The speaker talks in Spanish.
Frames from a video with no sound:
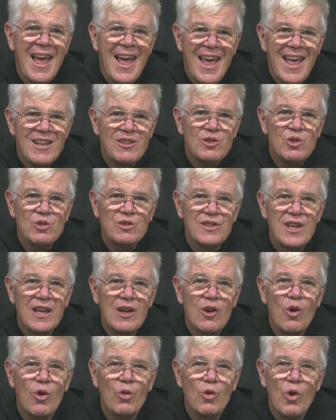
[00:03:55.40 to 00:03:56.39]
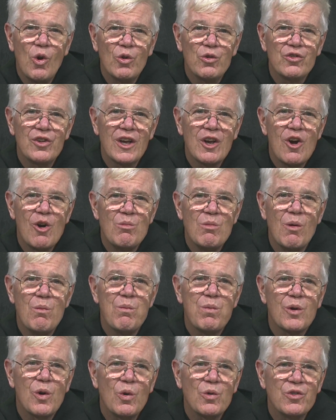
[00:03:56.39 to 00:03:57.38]
Esto se conoce como
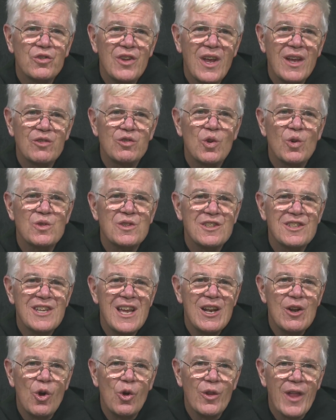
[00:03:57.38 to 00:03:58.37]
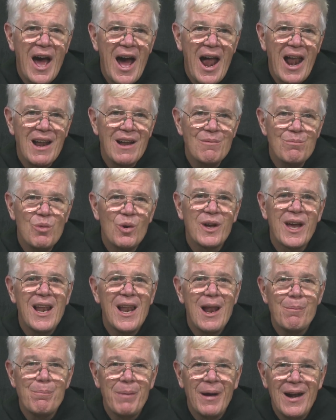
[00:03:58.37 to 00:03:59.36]
proceso sinodal, porque
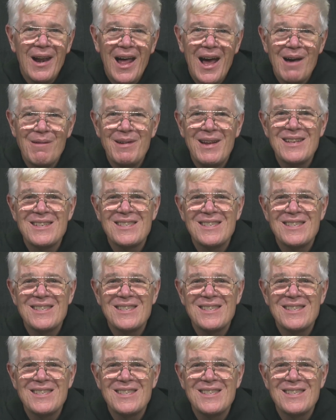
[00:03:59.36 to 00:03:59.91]
la palabra